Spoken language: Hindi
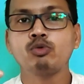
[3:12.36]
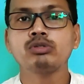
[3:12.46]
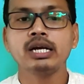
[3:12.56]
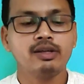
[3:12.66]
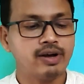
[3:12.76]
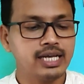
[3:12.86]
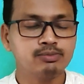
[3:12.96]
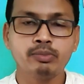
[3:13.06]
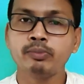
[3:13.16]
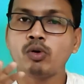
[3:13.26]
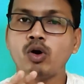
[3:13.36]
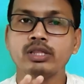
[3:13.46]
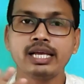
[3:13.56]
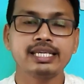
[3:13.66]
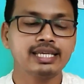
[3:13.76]
आप दूसरे डिवाइस में भी
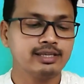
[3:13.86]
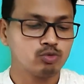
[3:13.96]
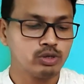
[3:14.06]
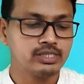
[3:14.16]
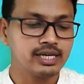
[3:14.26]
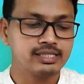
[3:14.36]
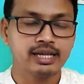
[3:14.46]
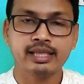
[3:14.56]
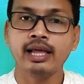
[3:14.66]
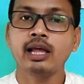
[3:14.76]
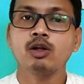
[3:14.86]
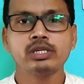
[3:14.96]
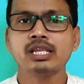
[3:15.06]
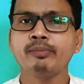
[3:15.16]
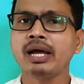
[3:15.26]
बहुत ही इजिली स्विच कर सकते हैं
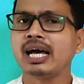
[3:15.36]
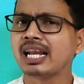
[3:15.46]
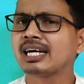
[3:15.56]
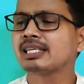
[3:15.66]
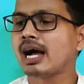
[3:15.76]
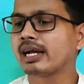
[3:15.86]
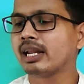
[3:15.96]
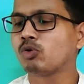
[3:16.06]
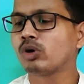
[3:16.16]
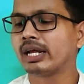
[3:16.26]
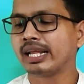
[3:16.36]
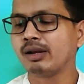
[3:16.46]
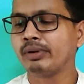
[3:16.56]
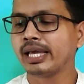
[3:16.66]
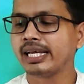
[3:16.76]
तो इसलिए मैं हल्का सा आगे रखूंगा
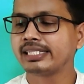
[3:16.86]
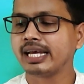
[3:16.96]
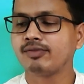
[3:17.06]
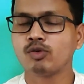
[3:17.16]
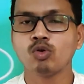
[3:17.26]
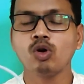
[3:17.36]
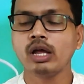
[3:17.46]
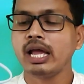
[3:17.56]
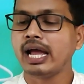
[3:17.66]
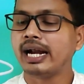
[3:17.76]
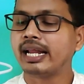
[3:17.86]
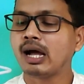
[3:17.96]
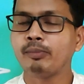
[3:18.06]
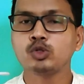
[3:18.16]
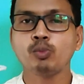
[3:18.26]
रियलमी के इस एयरफोन को
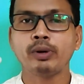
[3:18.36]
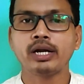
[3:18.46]
एंड यहाँ पे जो